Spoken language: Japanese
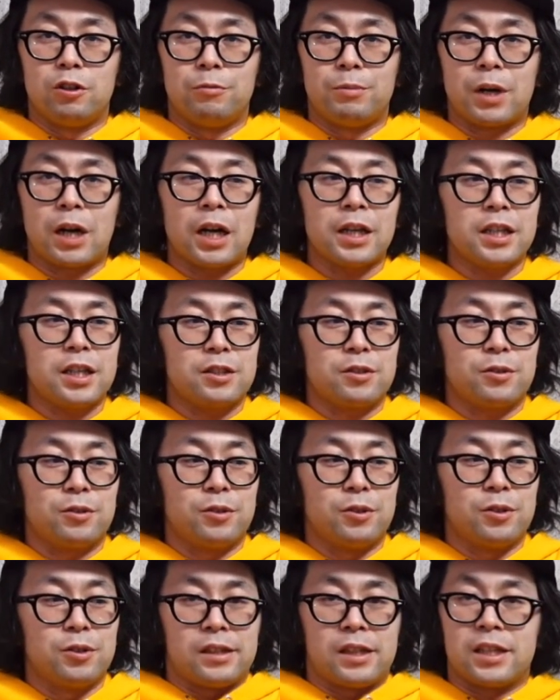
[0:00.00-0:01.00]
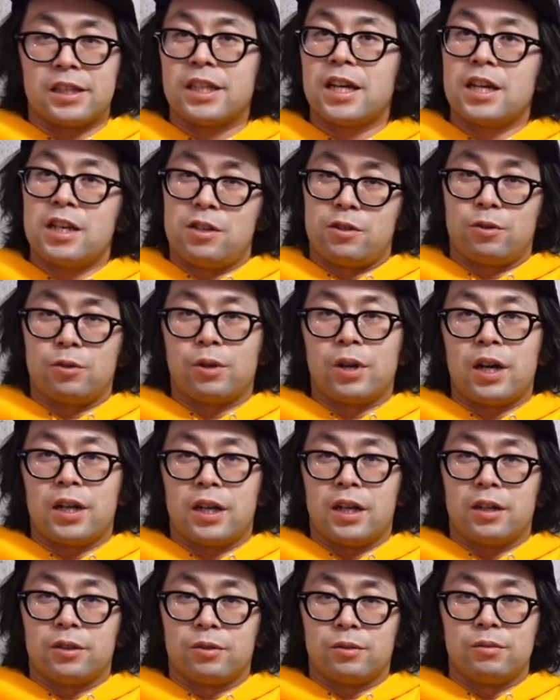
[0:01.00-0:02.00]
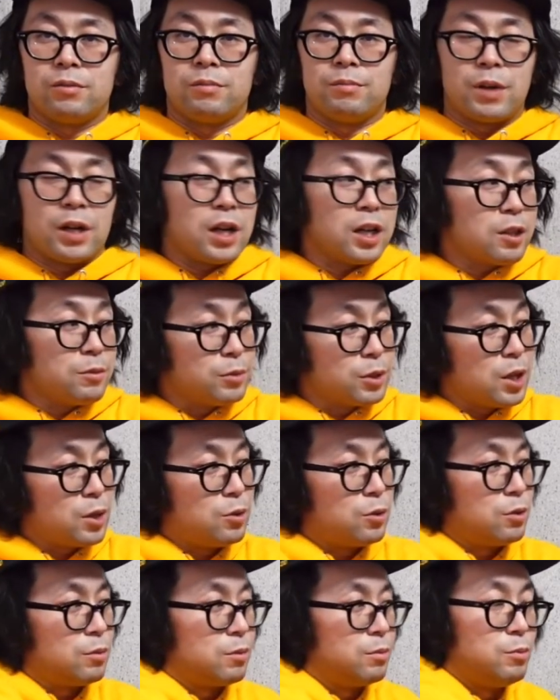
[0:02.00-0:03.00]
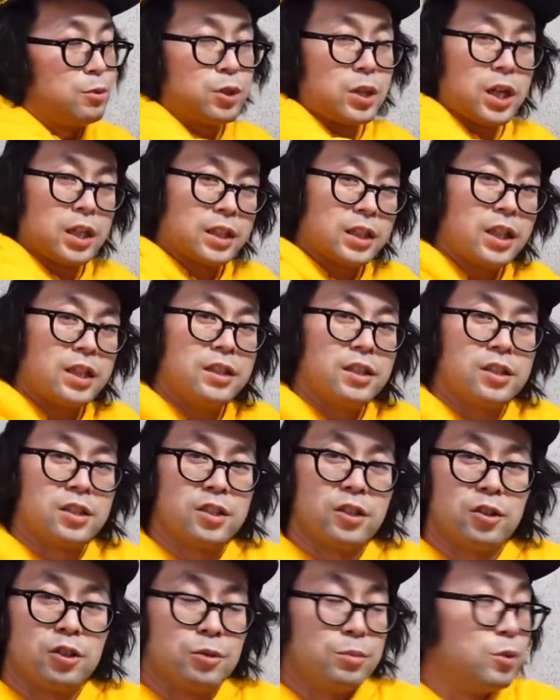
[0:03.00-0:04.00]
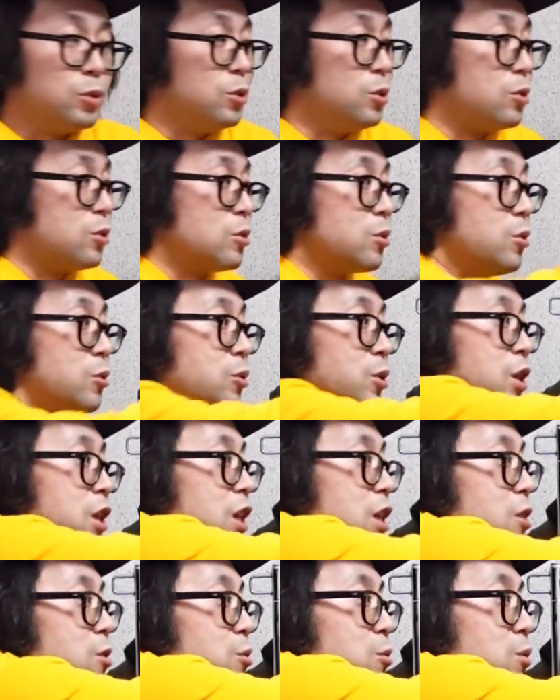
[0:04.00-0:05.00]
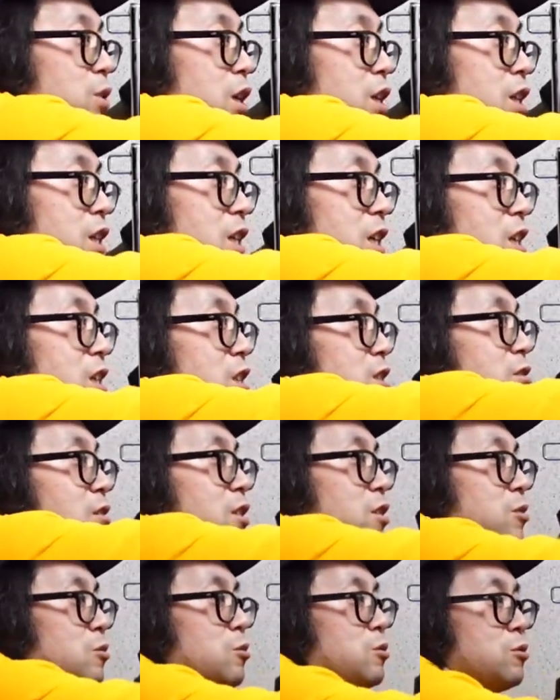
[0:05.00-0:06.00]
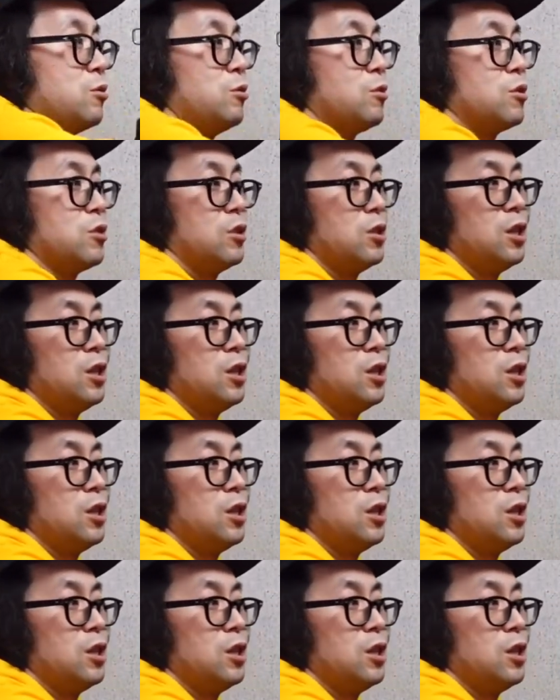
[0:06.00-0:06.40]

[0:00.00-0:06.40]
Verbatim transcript: まあ、かなりその、デザインとカラー、まあ、カラーも結構僕買ったんですけれども、この黄色とかに関してはね、ごくごく